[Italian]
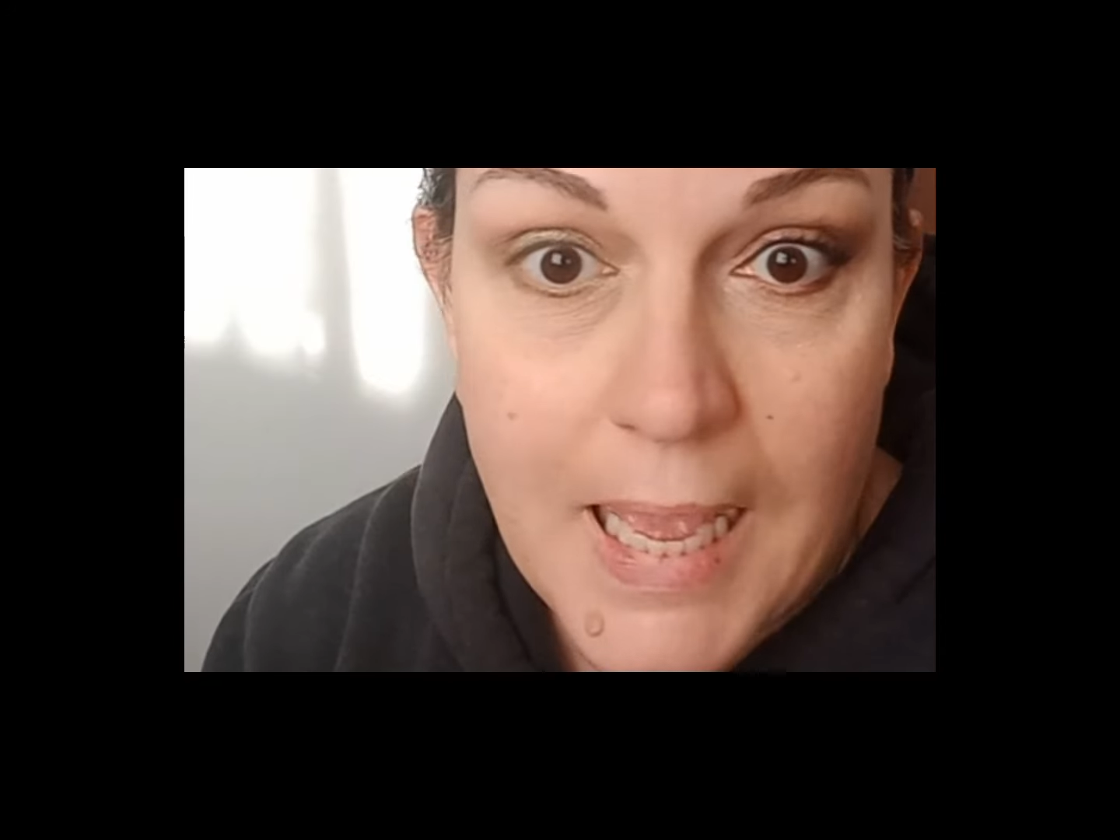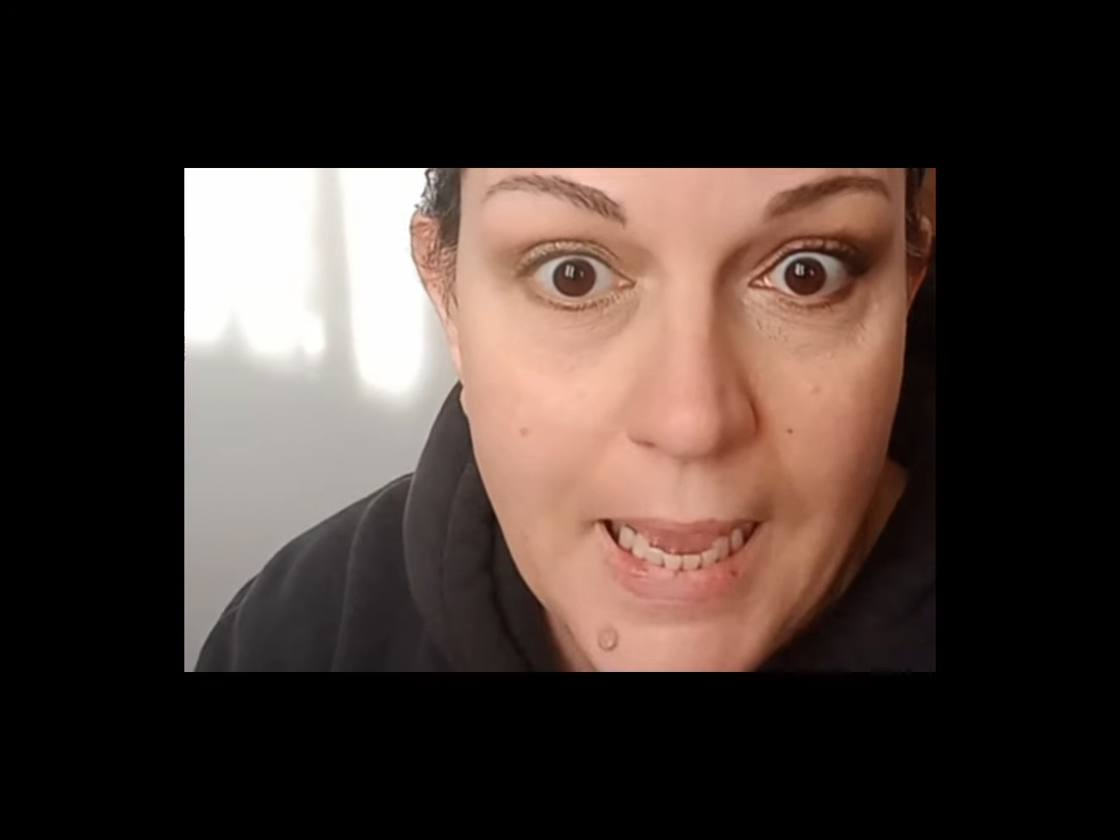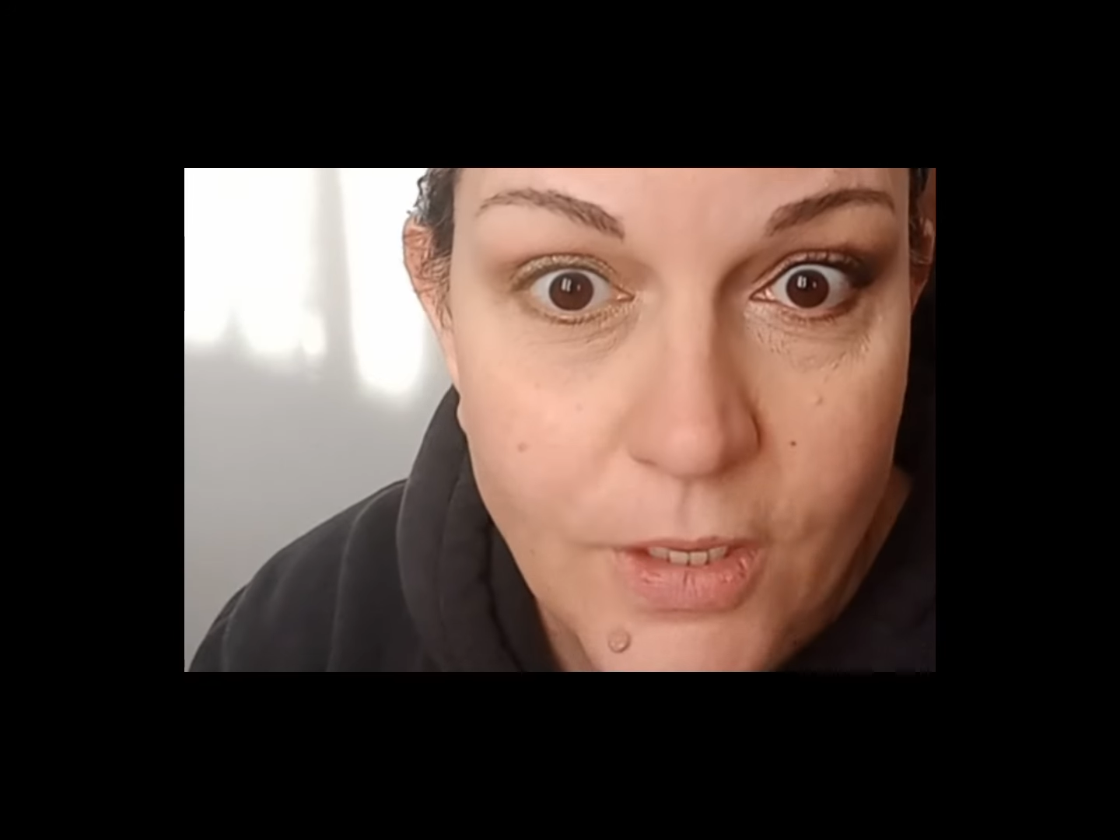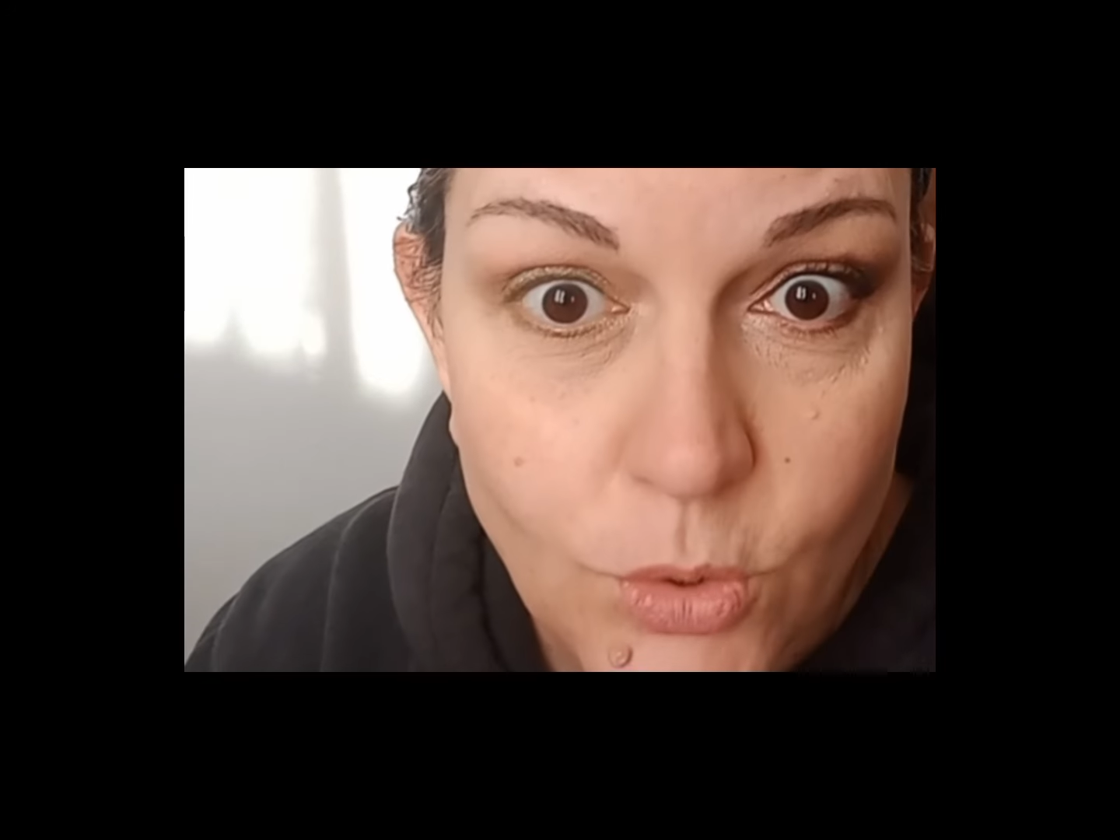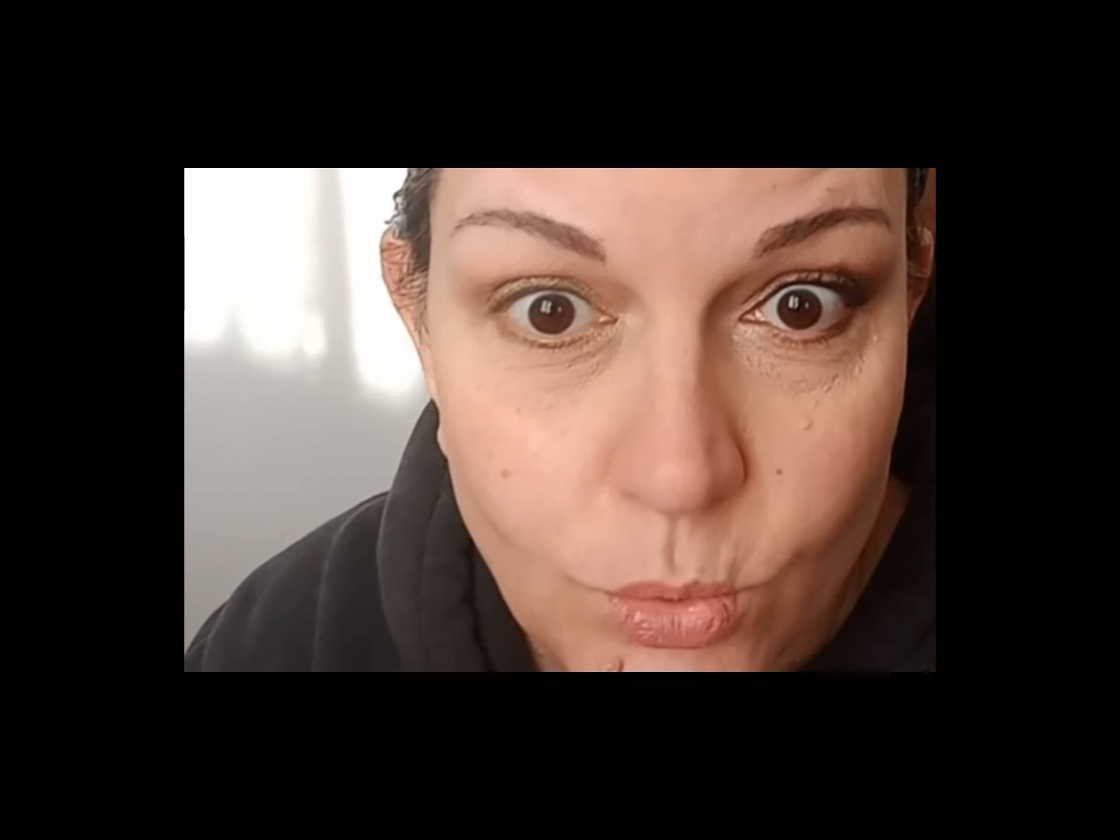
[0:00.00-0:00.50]

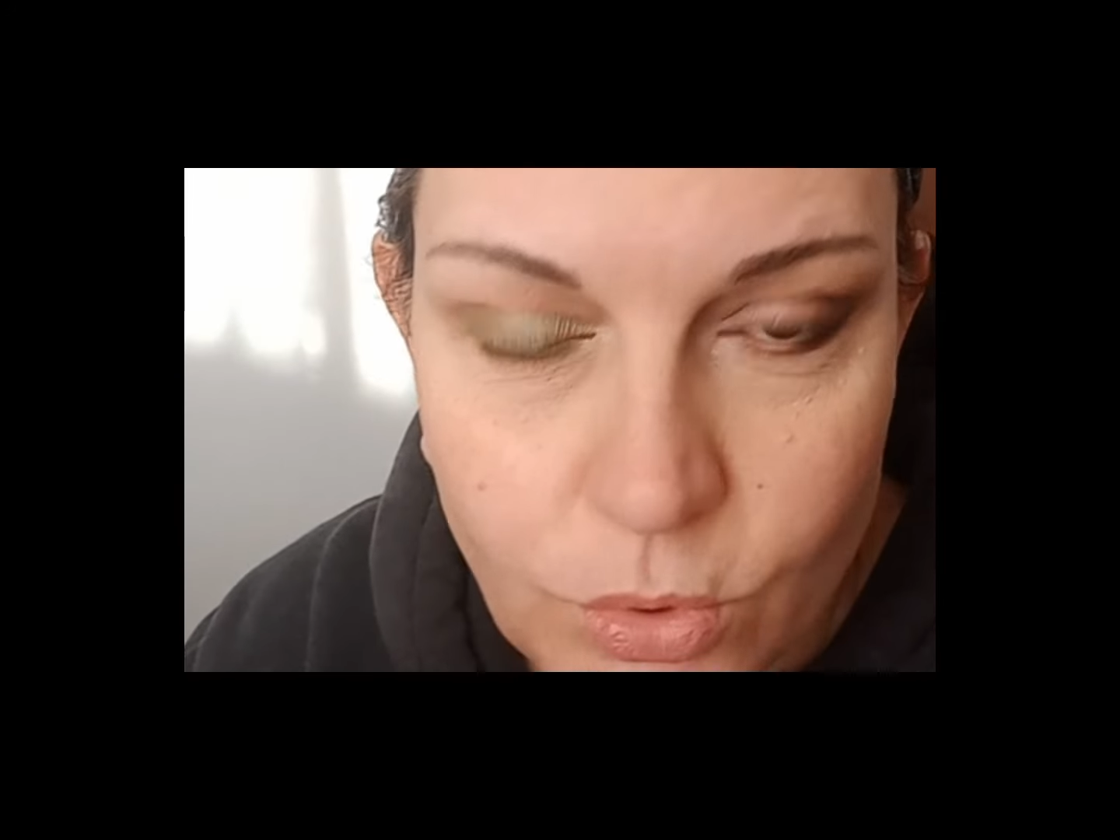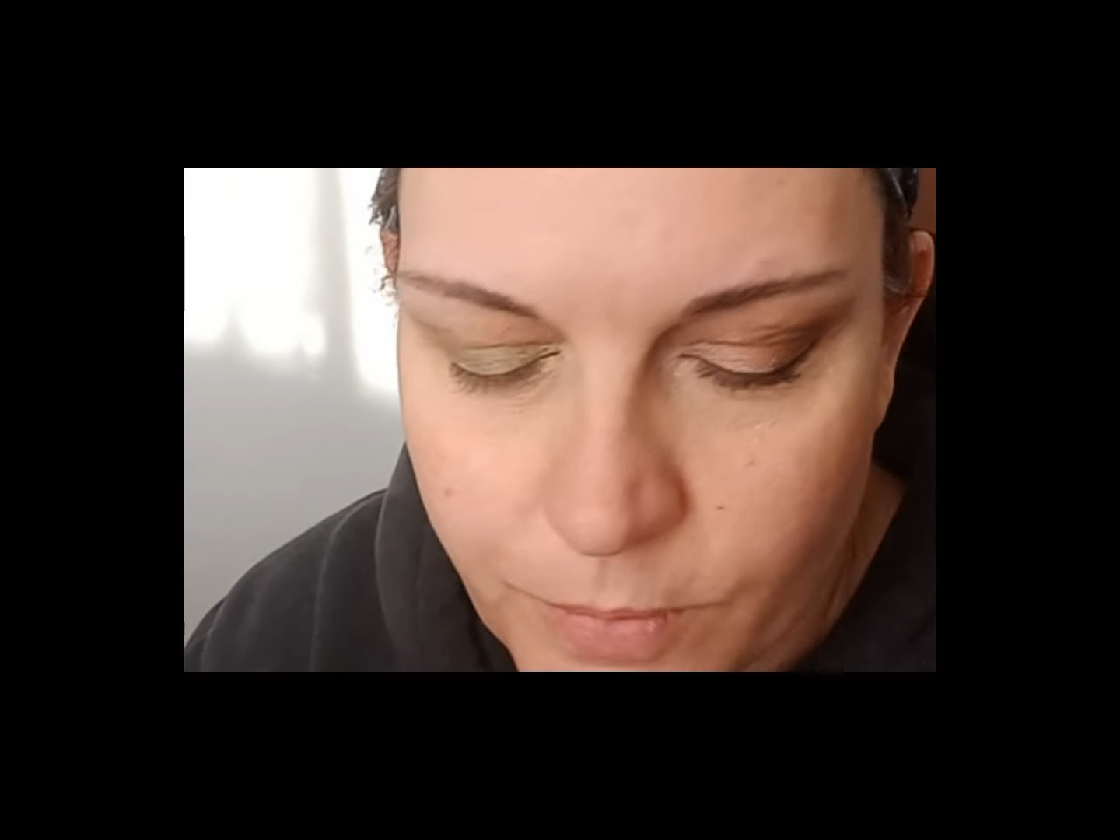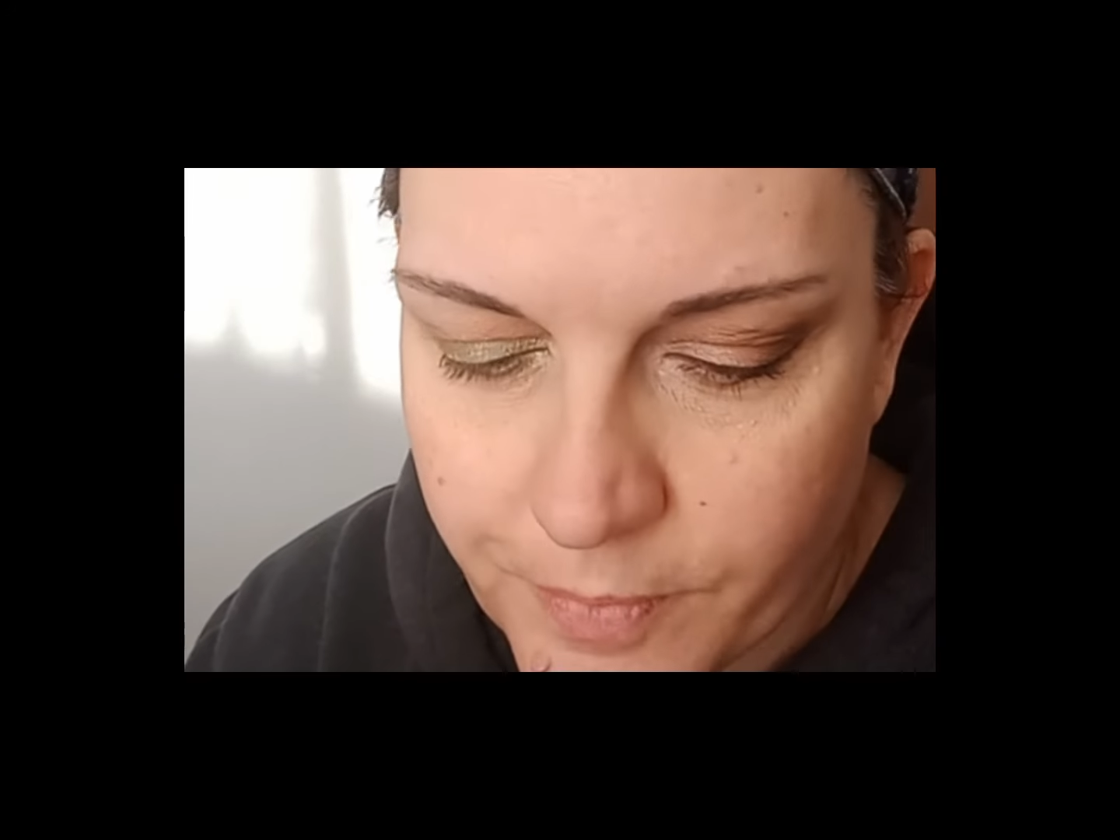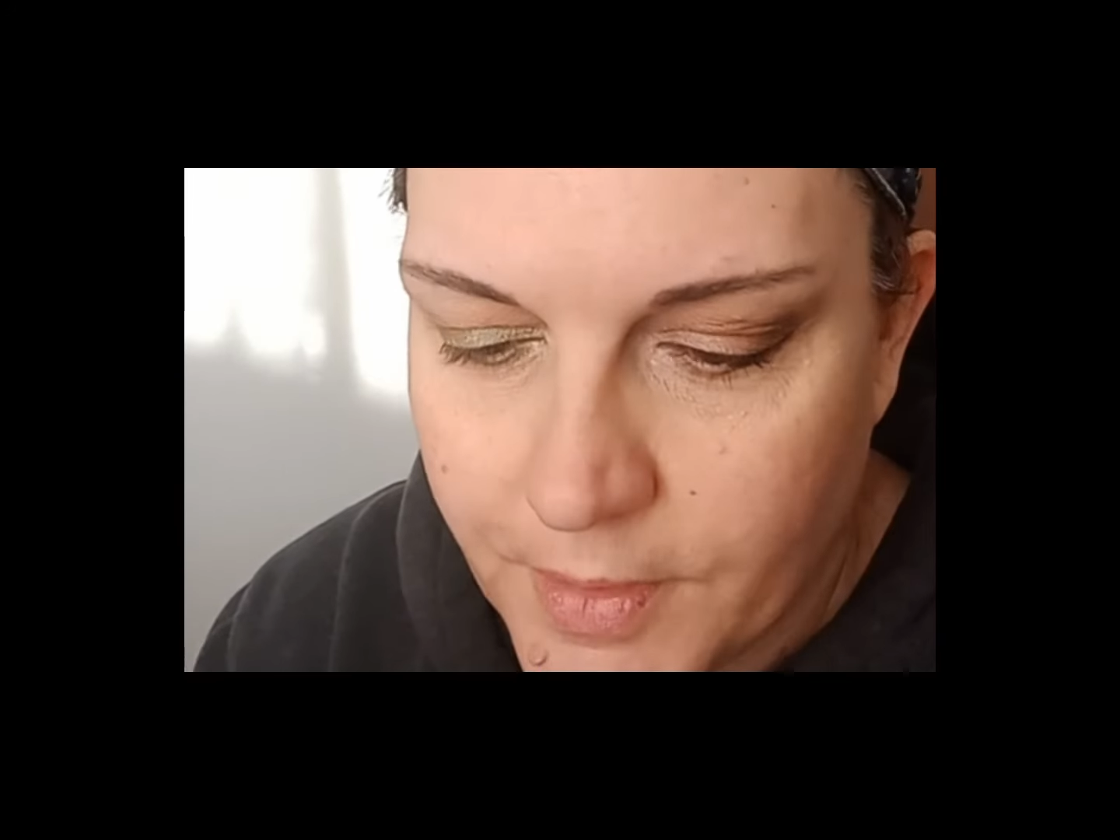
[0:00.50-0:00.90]
aiuto.